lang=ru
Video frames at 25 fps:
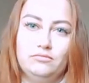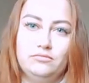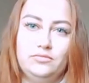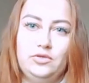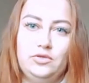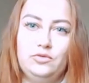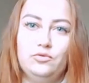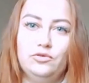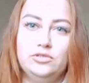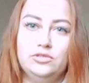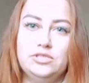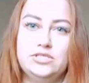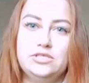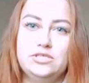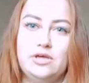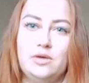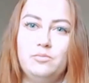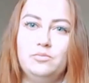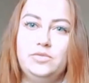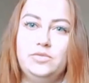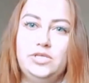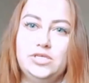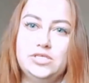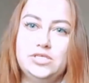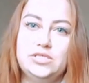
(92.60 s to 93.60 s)
И он
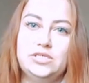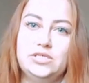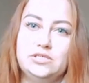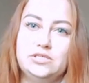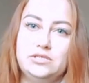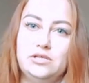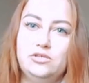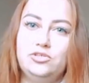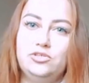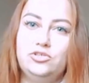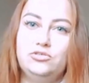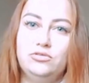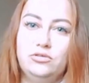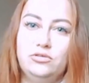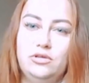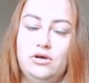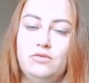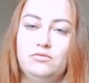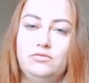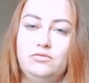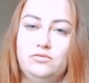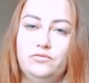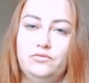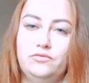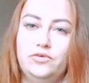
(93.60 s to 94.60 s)
сам мне сказал, что да,
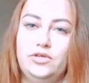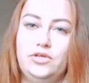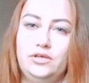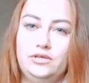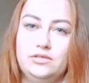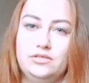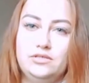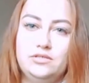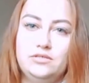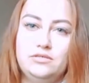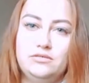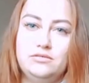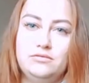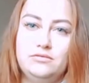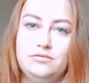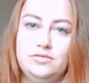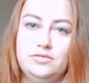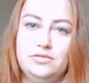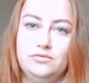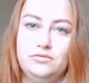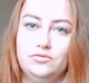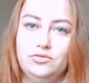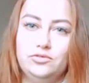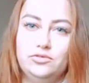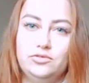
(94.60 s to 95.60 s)
у него есть
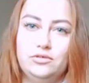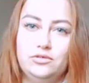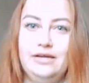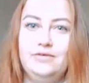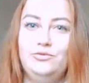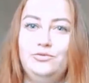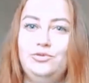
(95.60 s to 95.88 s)
девушка.